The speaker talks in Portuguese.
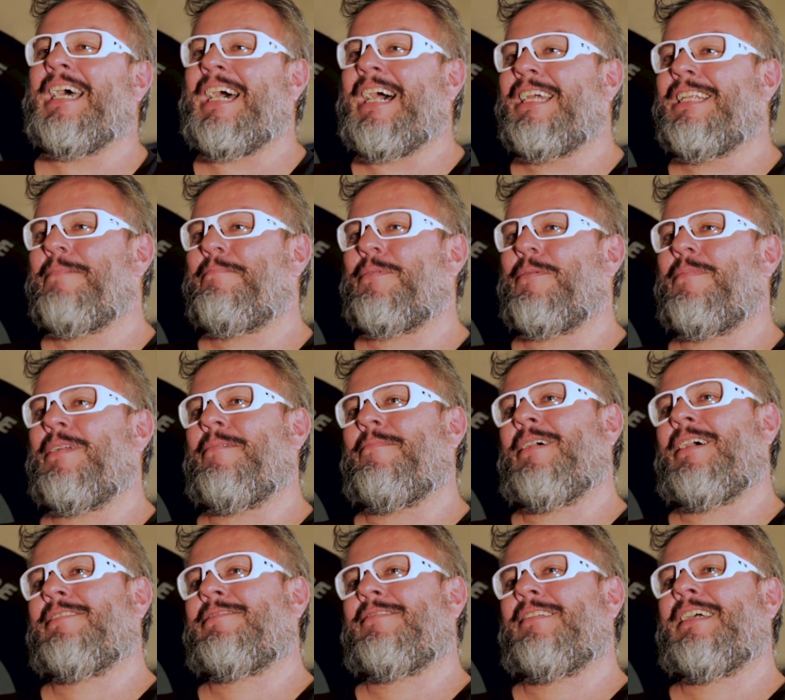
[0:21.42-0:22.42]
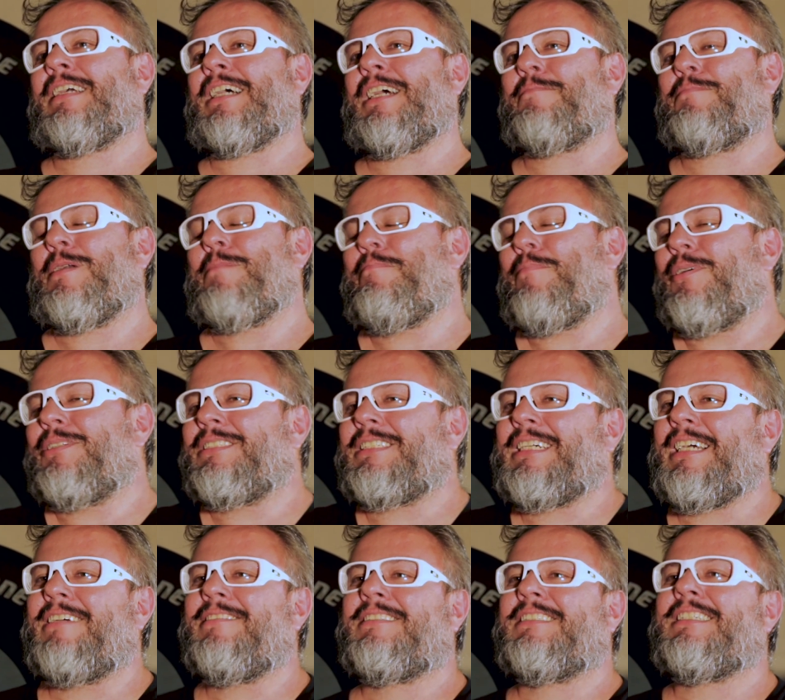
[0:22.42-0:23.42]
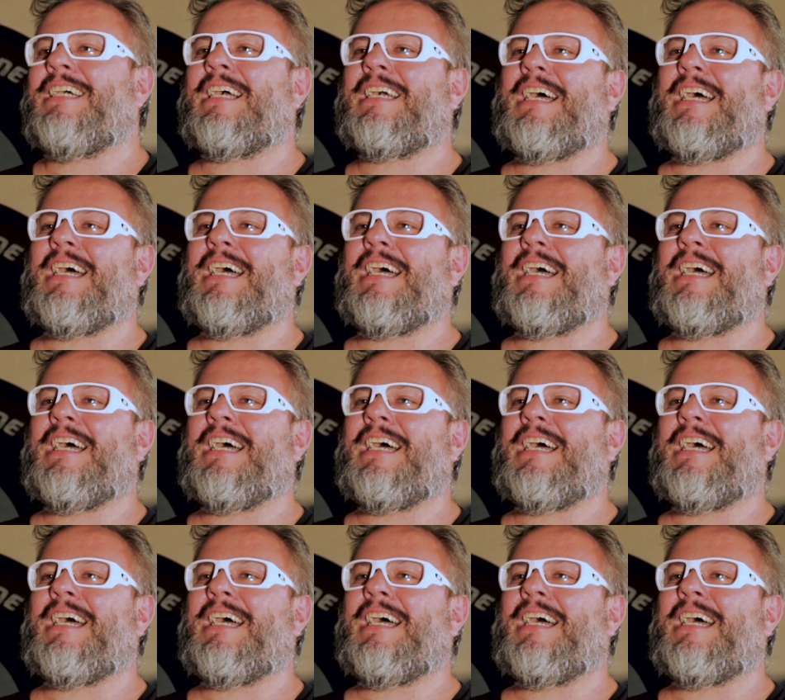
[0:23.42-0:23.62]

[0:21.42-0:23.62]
errada é problemaço, né, cara? Porque pode castigar